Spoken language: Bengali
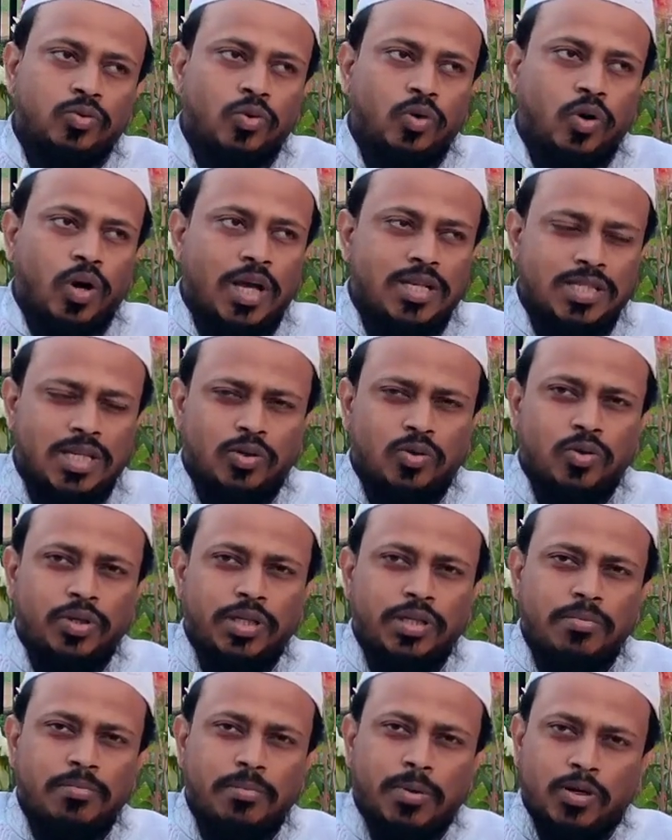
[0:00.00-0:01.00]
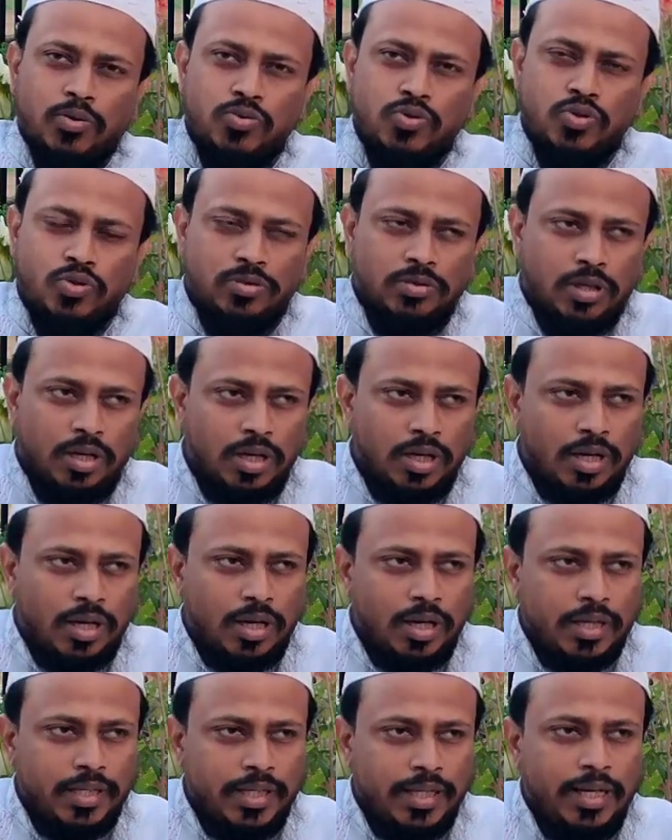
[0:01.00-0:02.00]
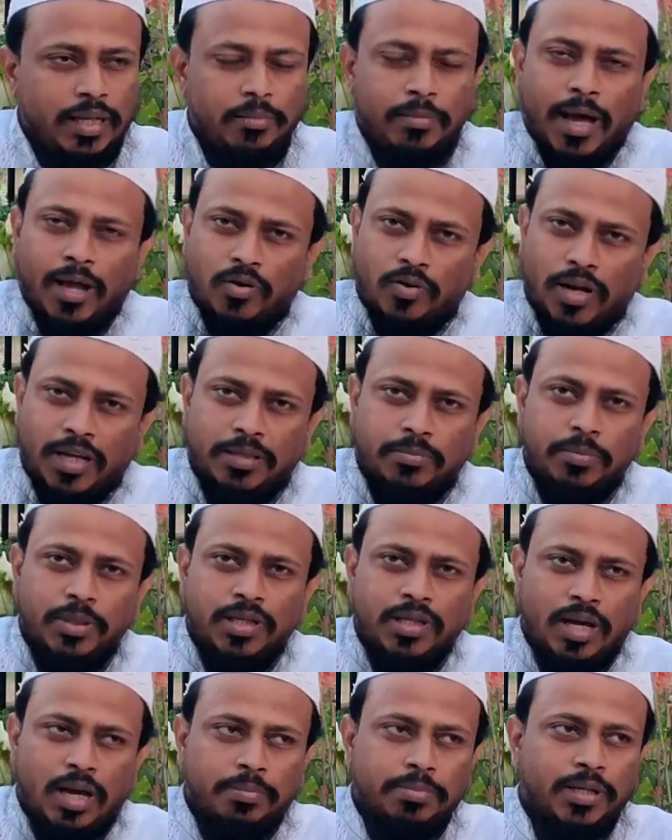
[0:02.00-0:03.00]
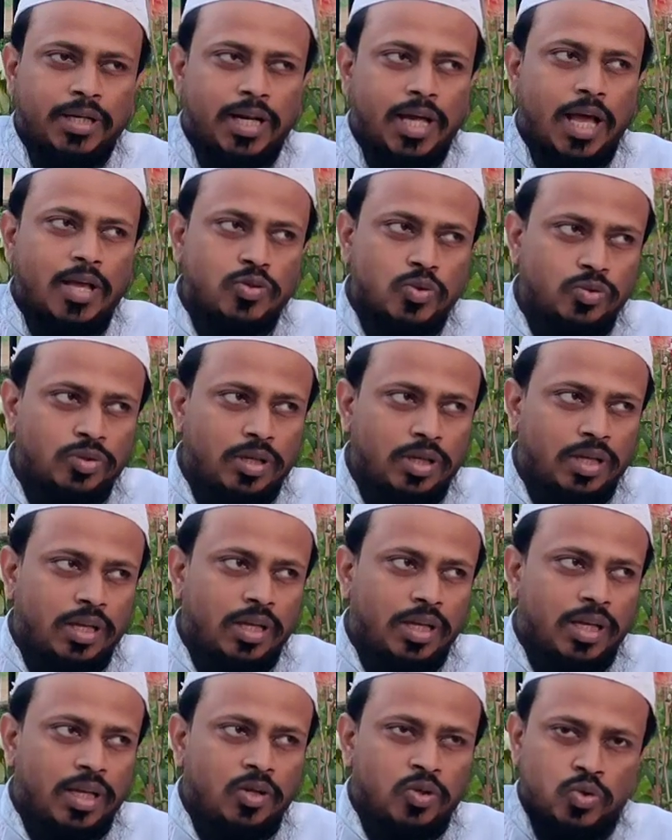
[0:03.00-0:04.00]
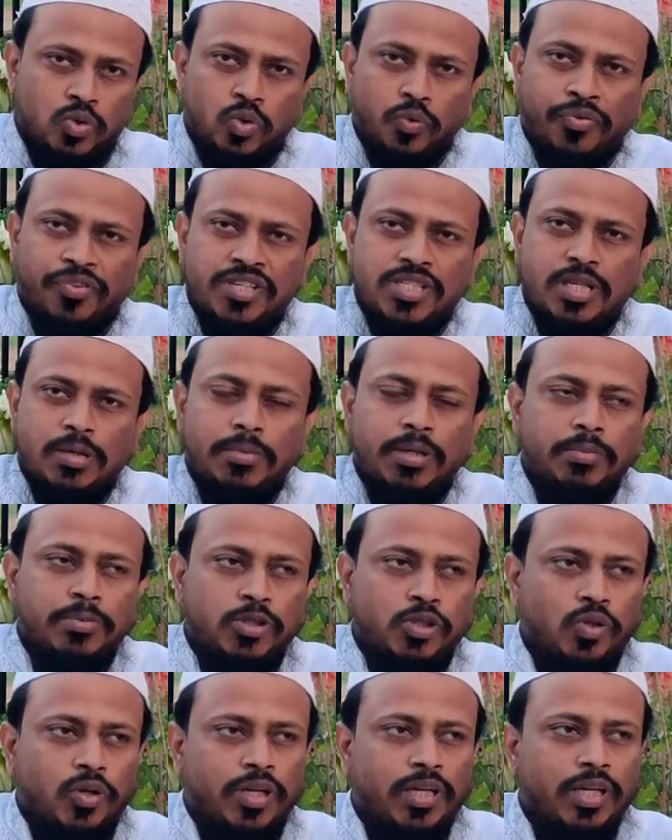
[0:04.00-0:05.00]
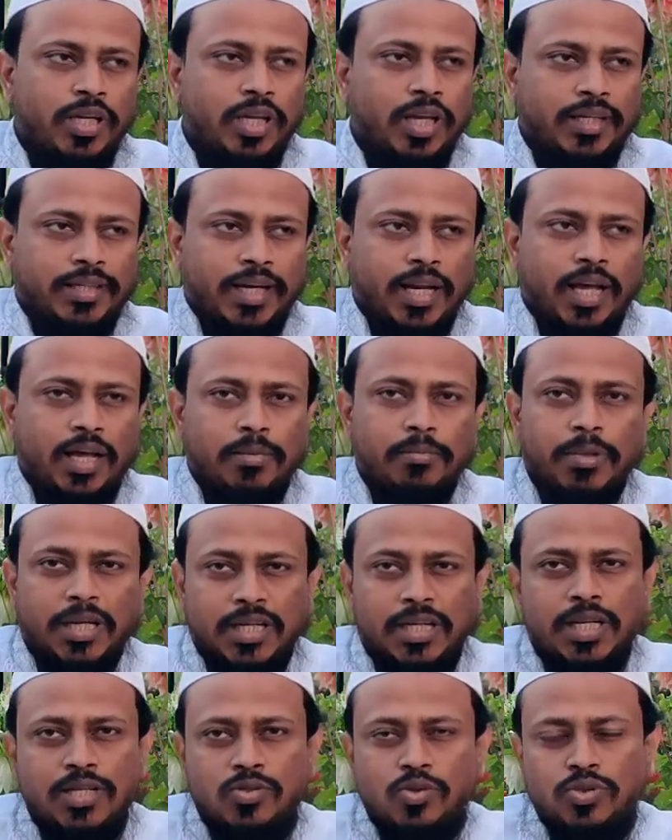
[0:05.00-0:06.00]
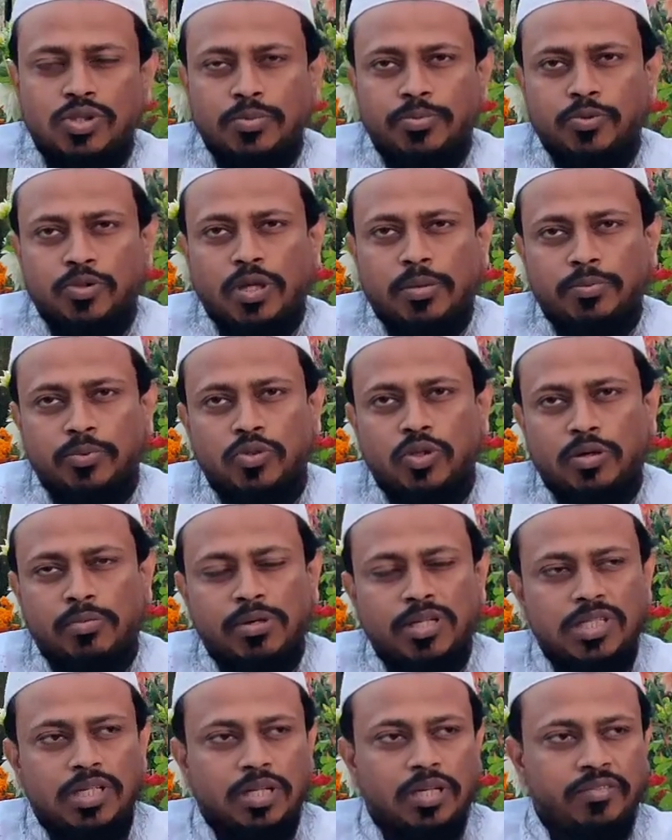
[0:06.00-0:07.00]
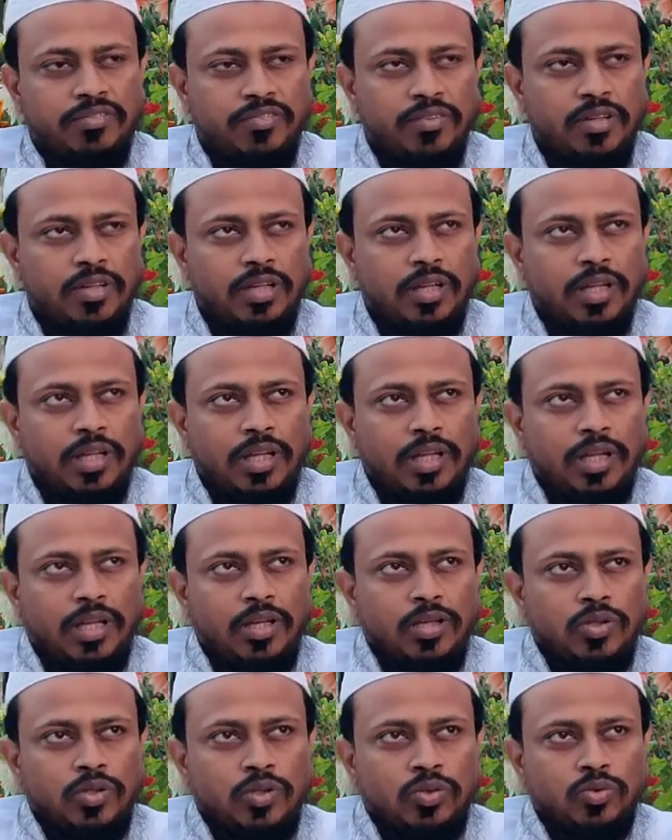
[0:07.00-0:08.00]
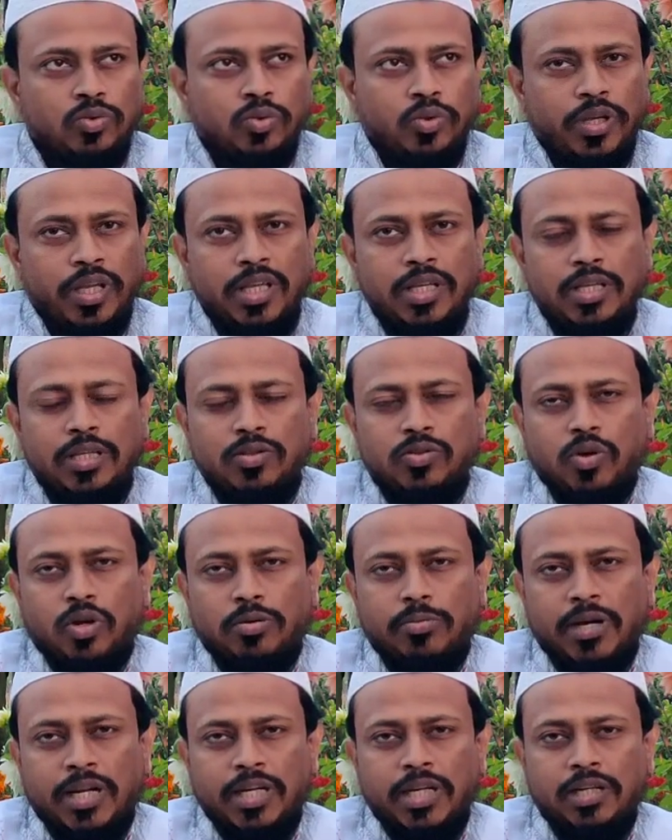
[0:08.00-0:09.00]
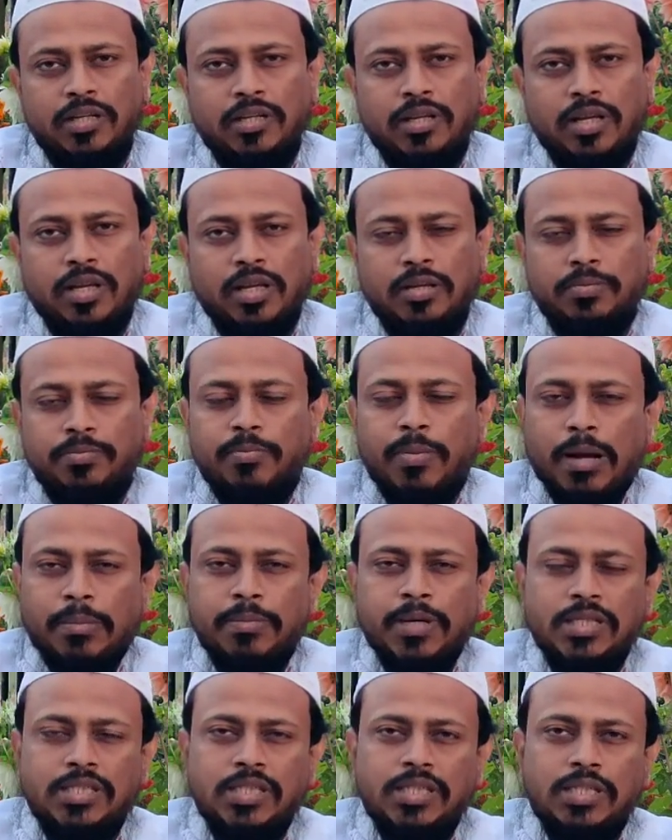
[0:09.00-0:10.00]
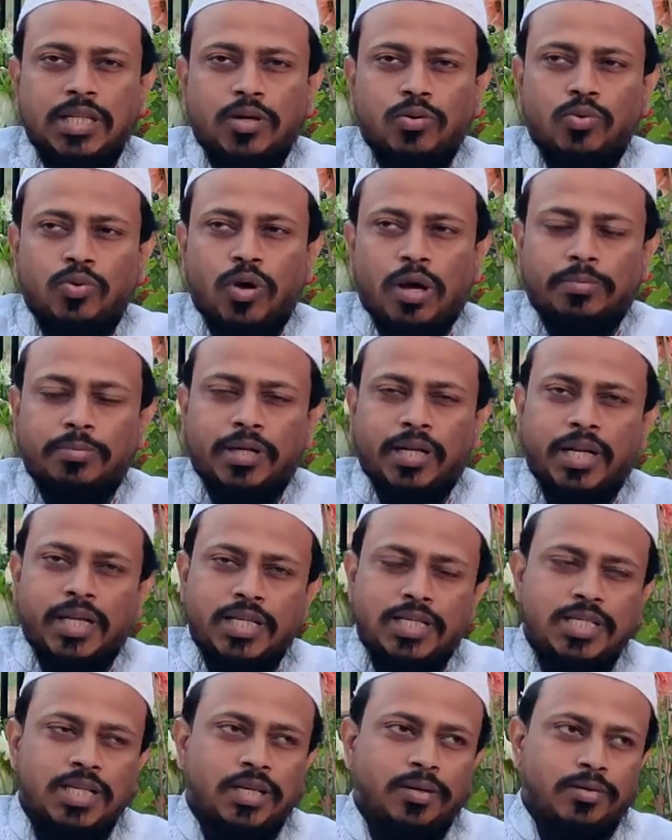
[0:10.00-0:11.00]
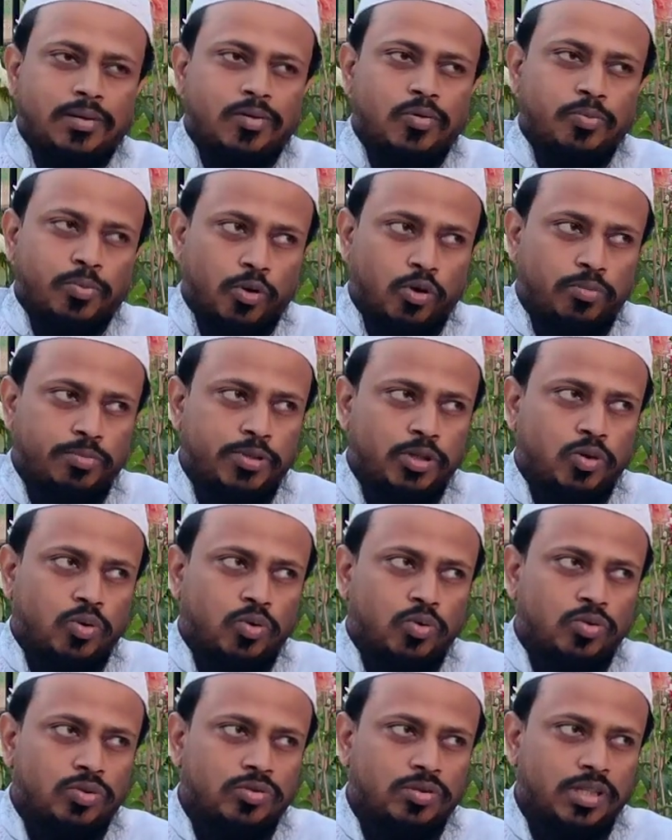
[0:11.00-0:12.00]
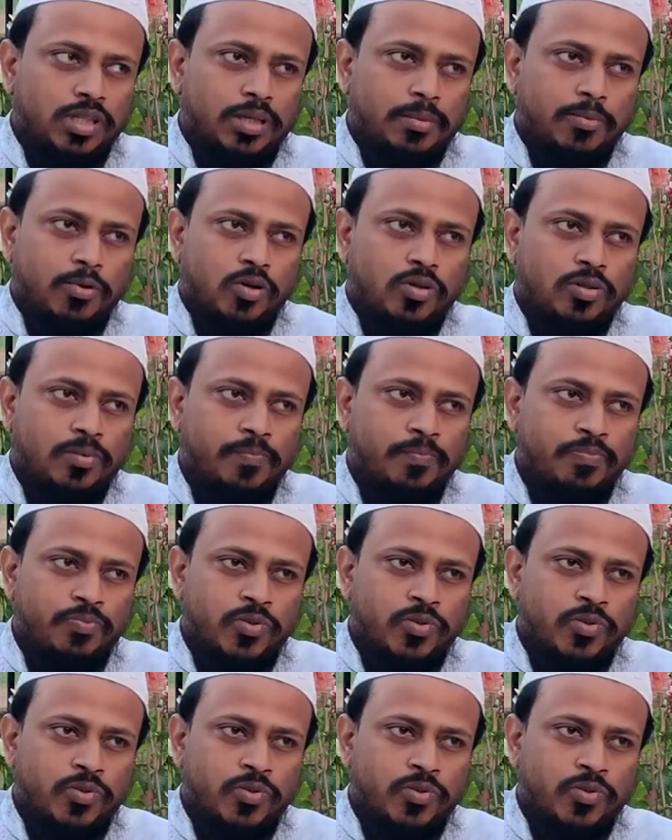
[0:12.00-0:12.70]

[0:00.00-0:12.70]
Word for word: তো আশা করি মানুষজন এলে ভালো লাগবে আপনারা আসুন সুফিজমের বিষয়ে একটা মার্কাজ হচ্ছে প্রতাপুর দরবার শরীফ তো এই দরবারের ভাবনা চিন্তাগুলো আপনারা এসে উপলব্ধি করুন এবং